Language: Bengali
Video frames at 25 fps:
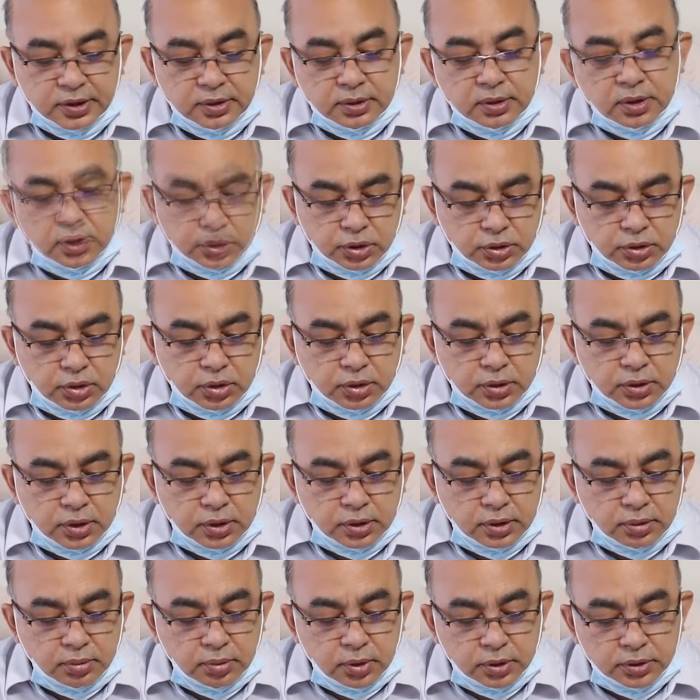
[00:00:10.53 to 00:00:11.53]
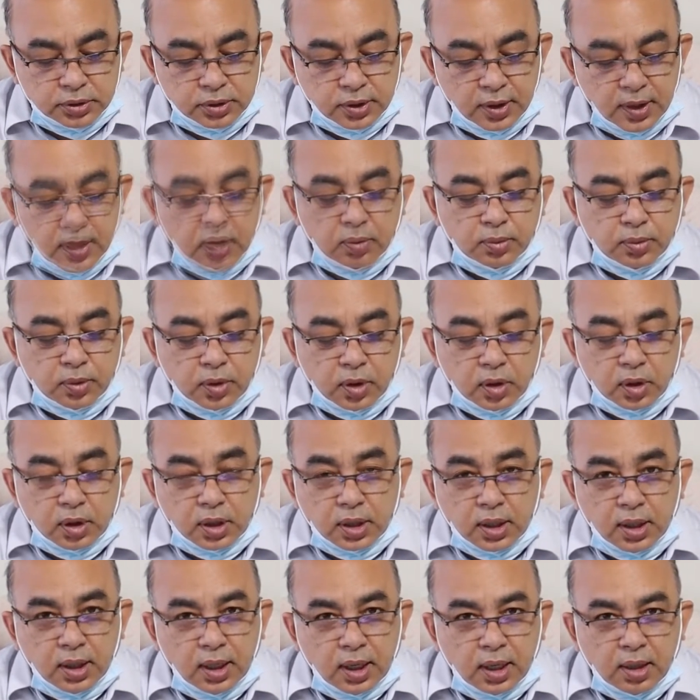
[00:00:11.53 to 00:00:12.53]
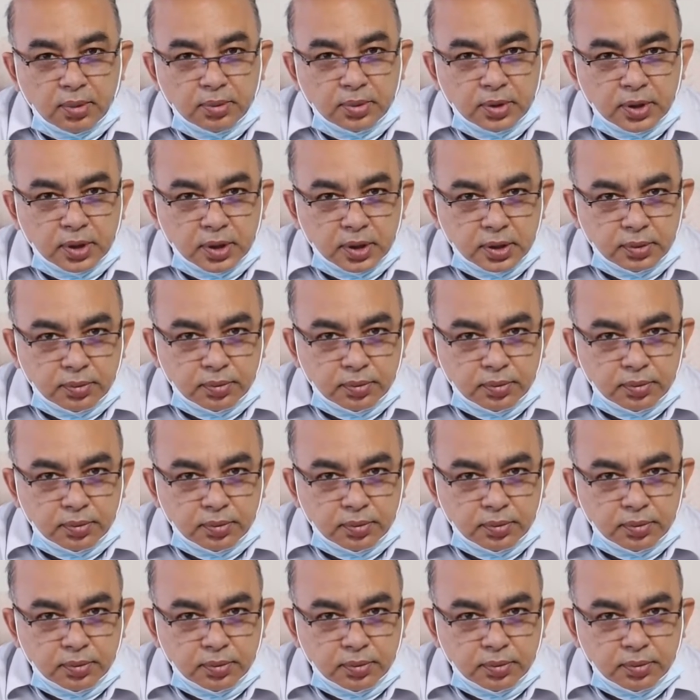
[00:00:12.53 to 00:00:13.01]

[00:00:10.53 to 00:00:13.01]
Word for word: সচেতনতা দিবস এ উপলক্ষে আমি